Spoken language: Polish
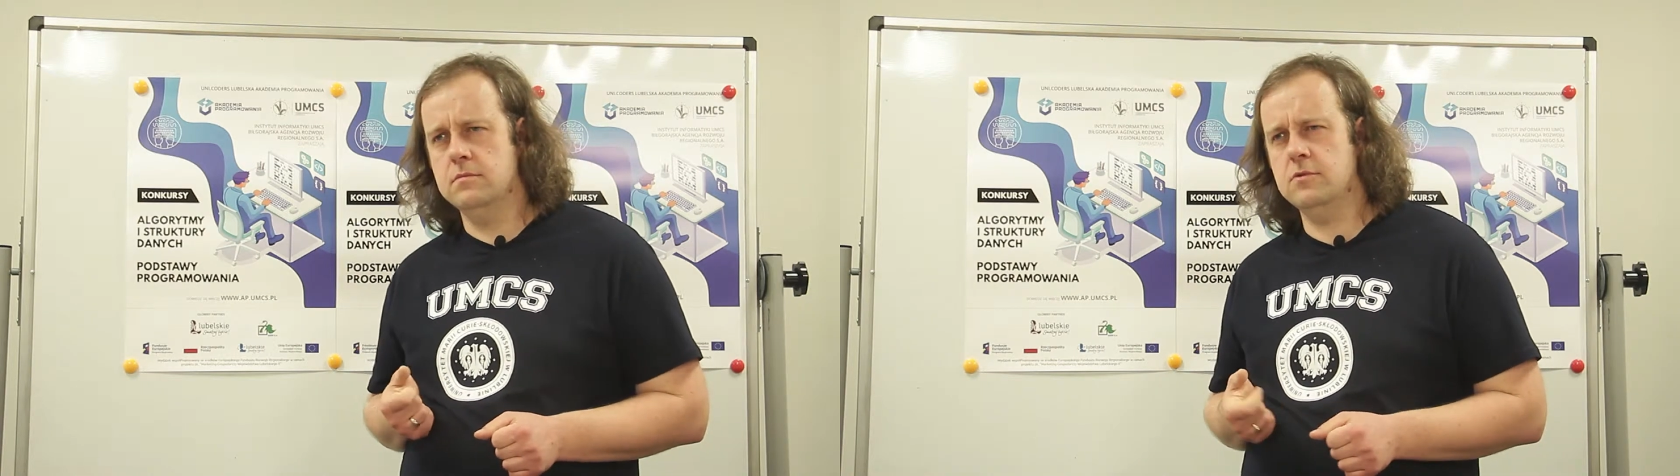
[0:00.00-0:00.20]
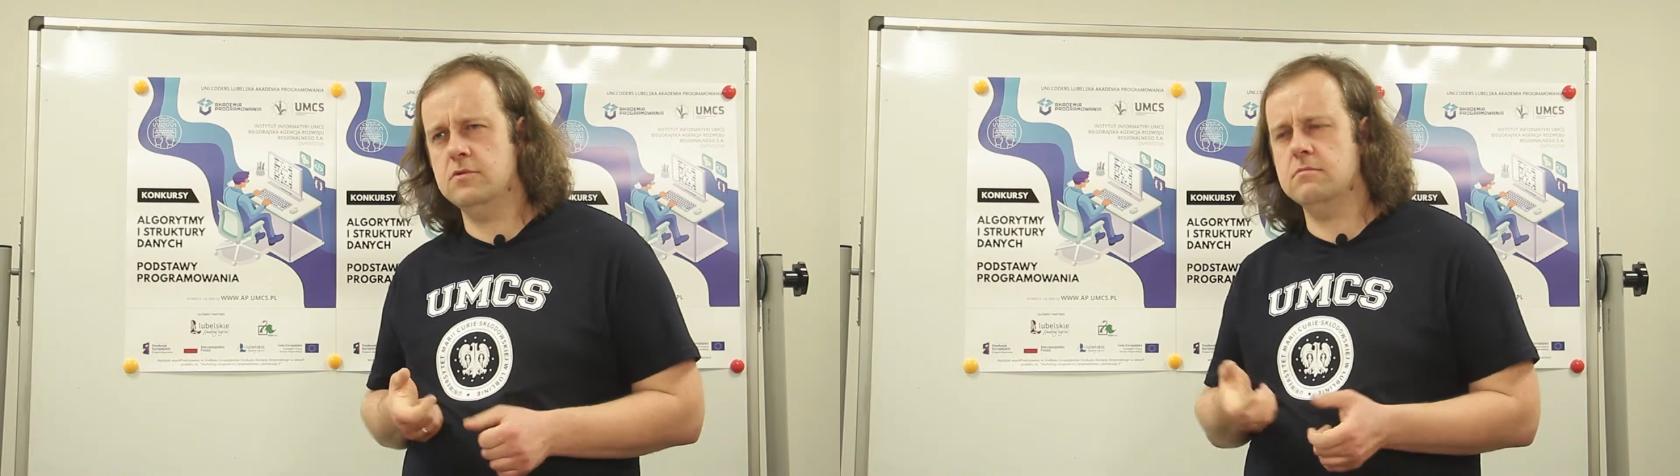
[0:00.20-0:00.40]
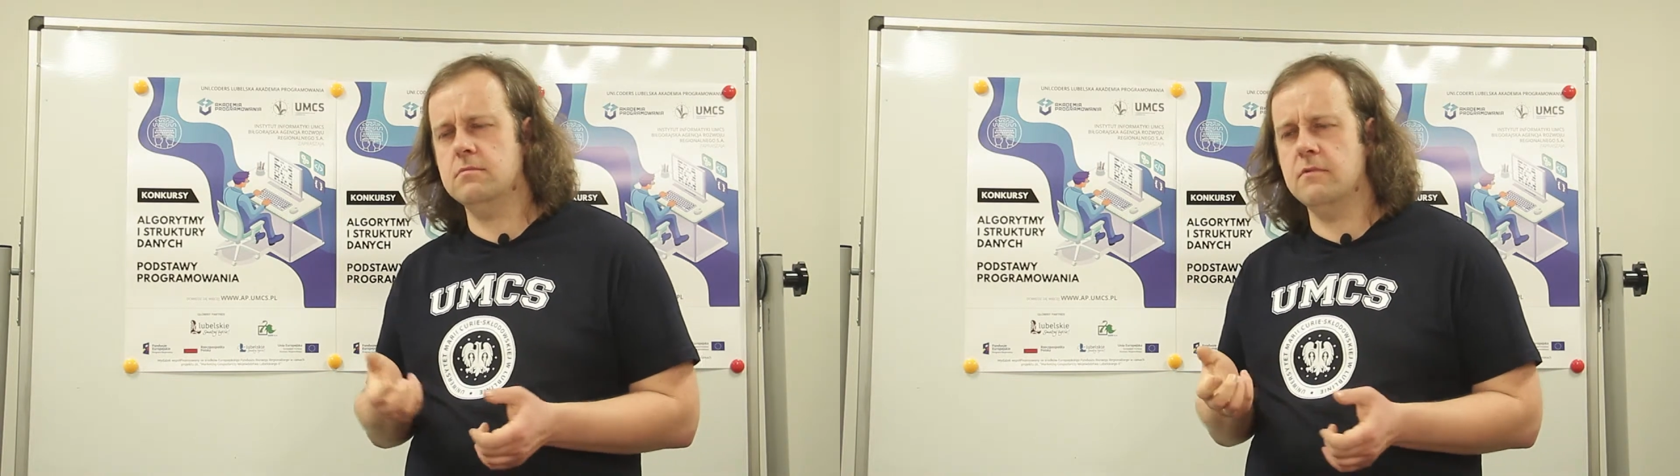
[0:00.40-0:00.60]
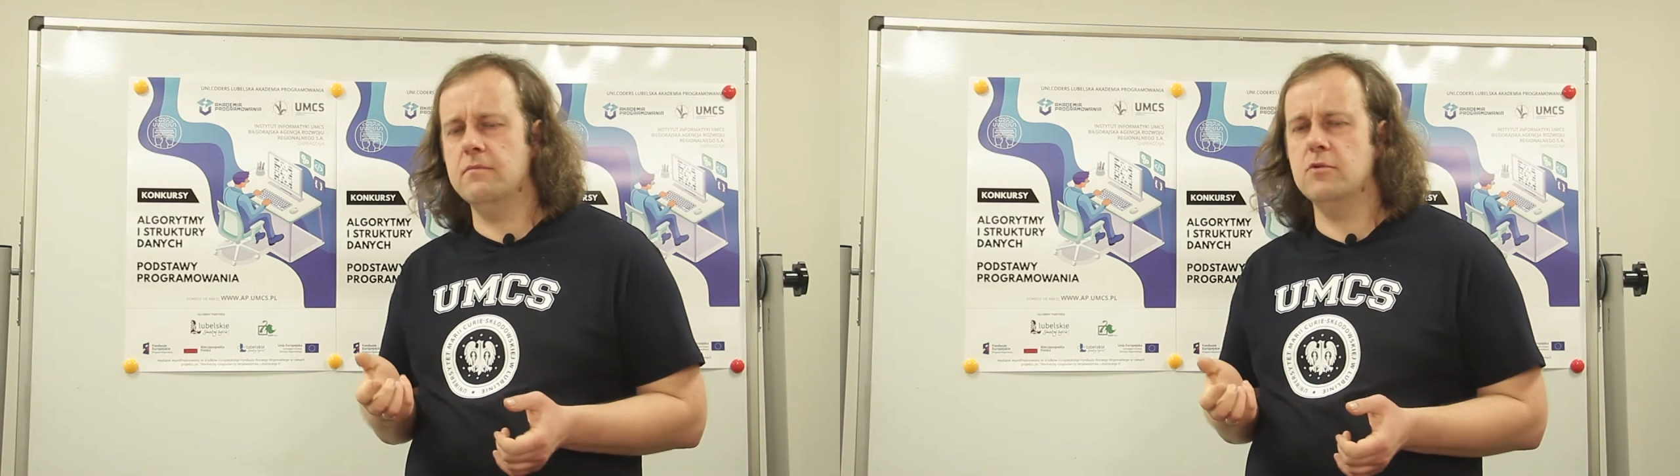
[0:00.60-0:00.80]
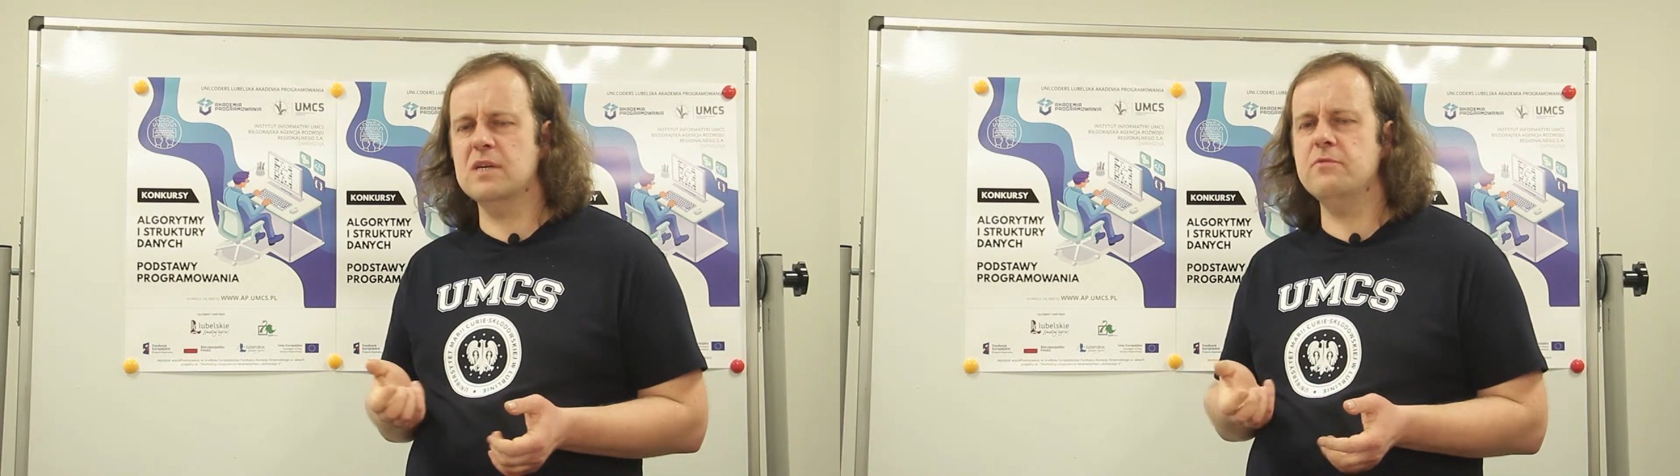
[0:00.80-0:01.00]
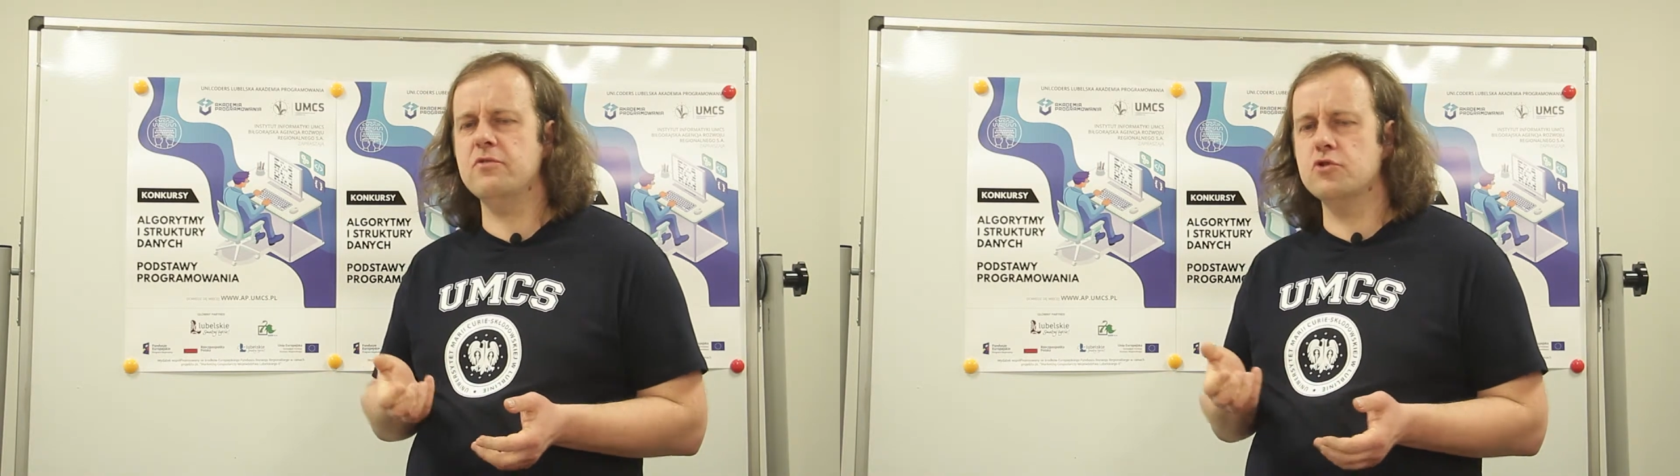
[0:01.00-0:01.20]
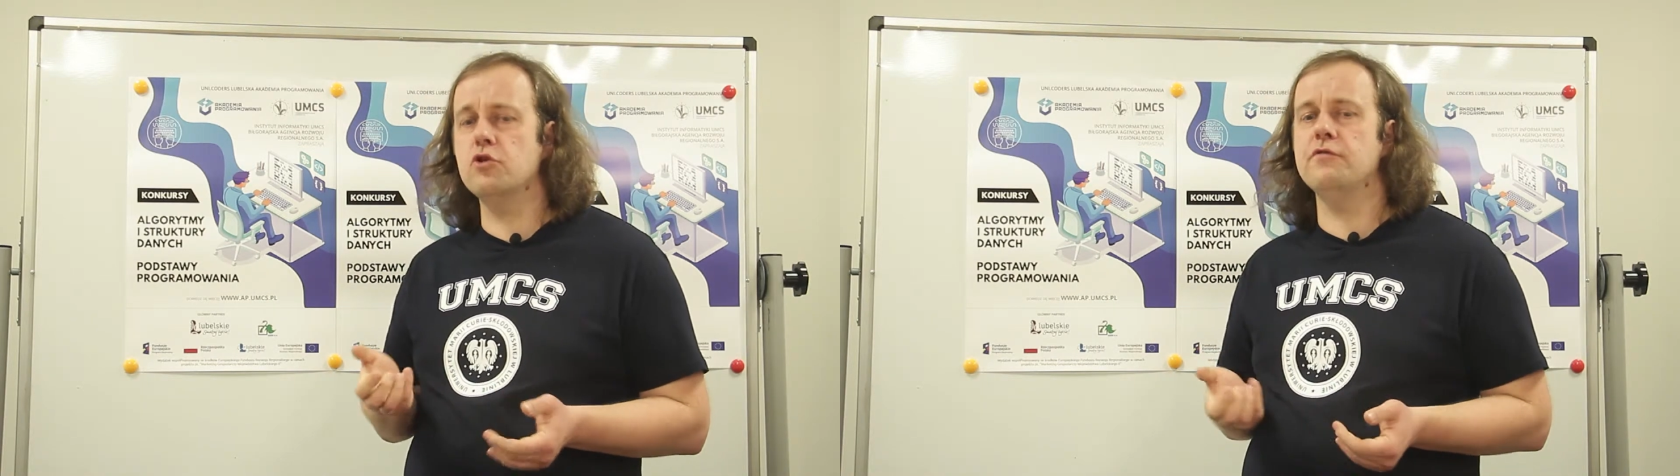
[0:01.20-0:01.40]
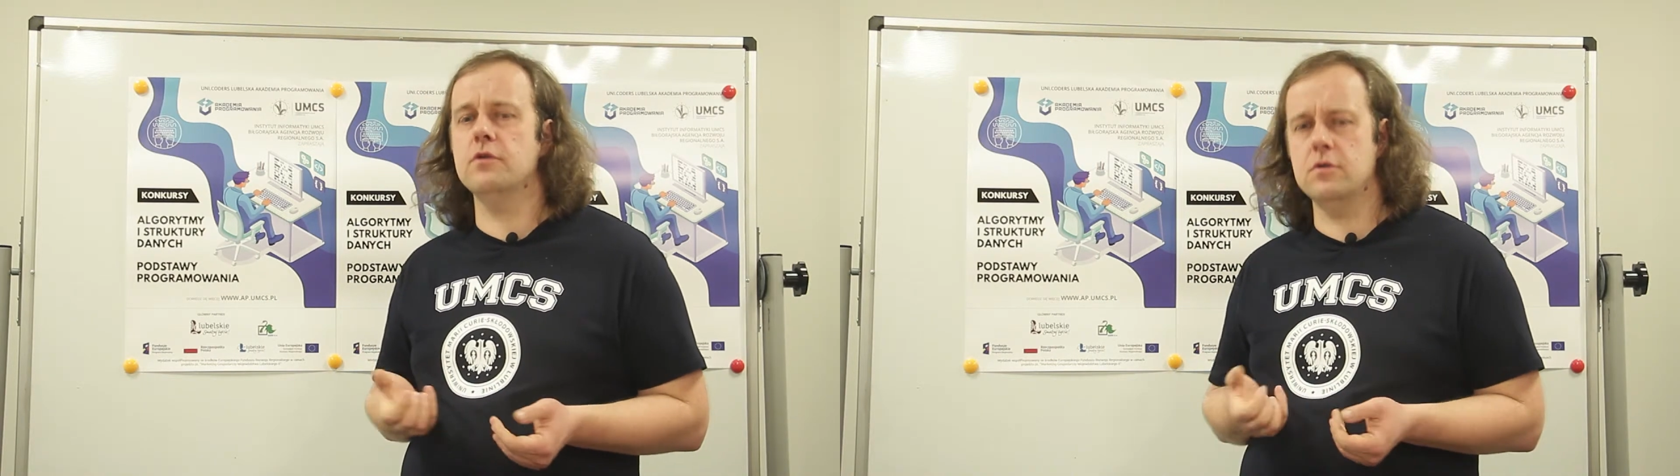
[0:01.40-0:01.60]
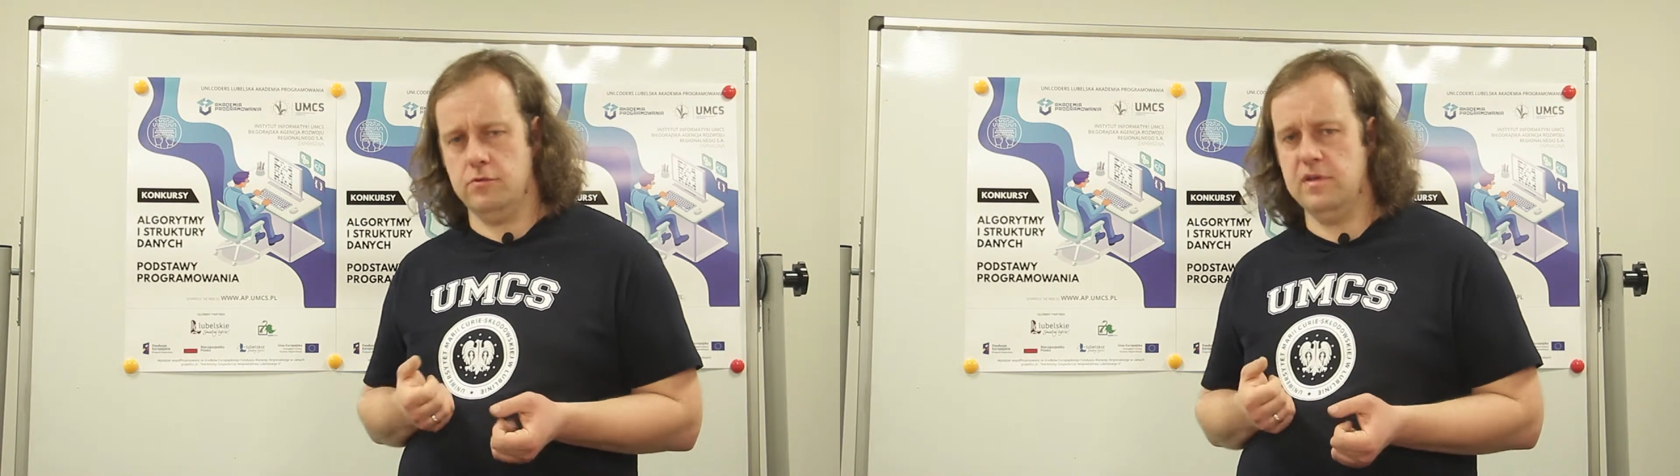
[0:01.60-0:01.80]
No, możemy wziąć dowolną